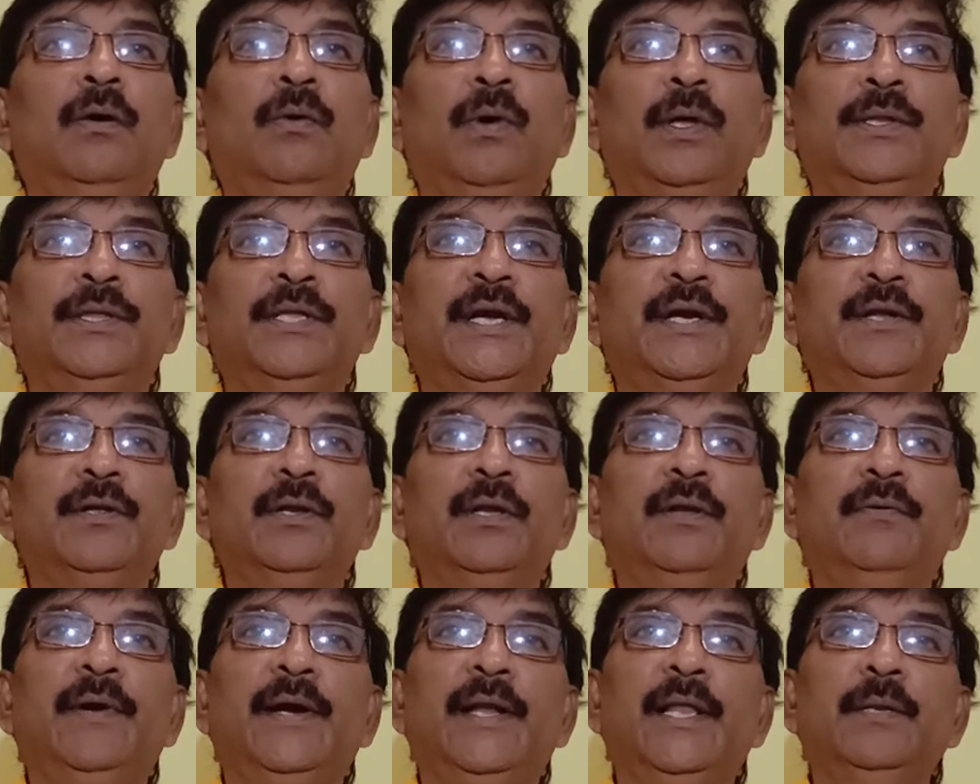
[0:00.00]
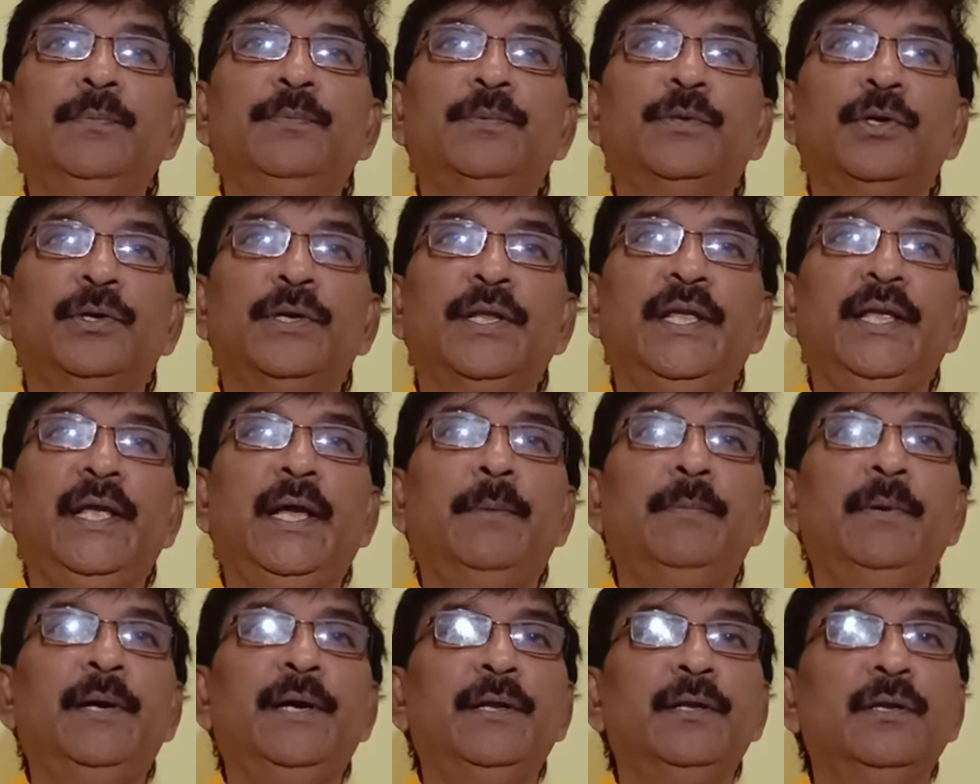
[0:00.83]
వంద అడుగుల వెడల్పుతోటి
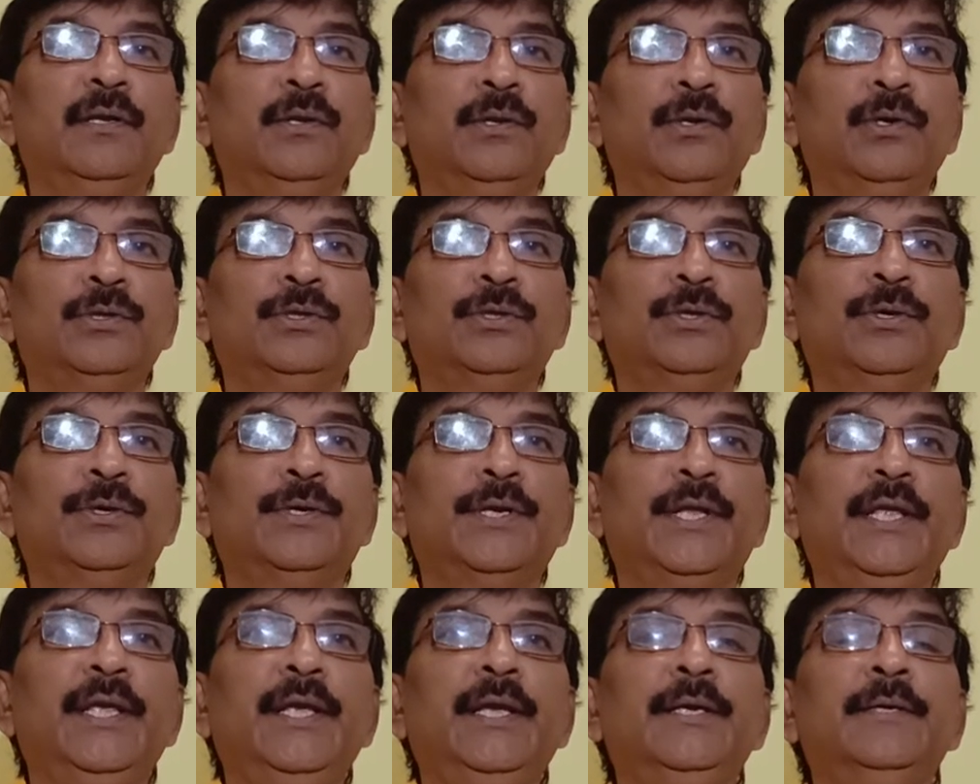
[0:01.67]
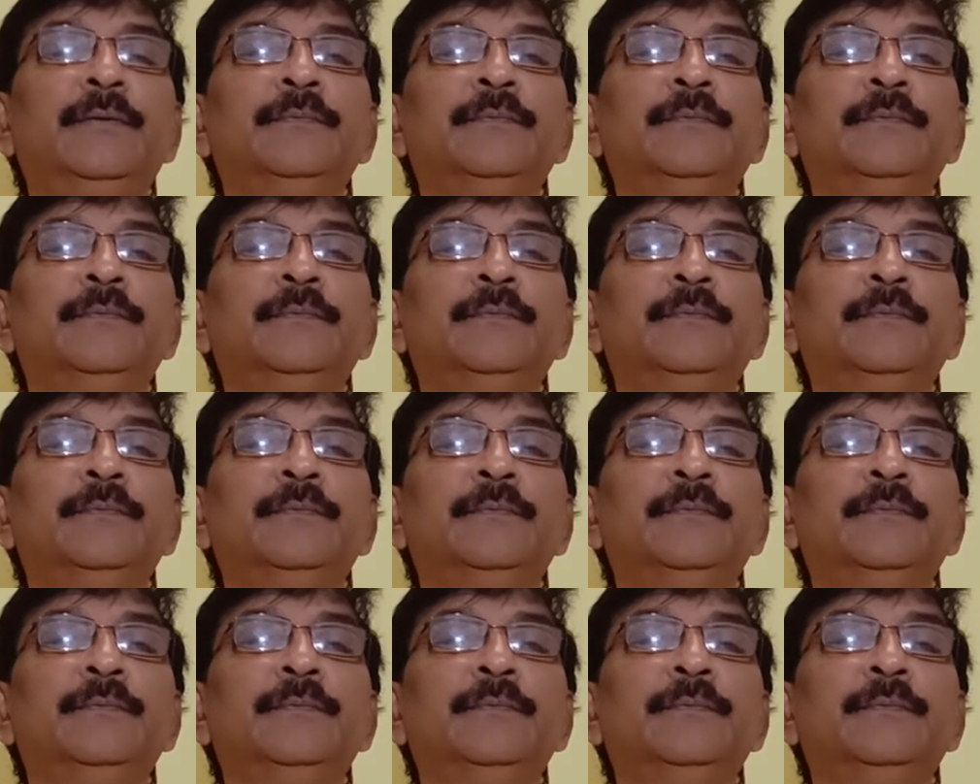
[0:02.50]
యాభై అడుగుల లోతుతోటి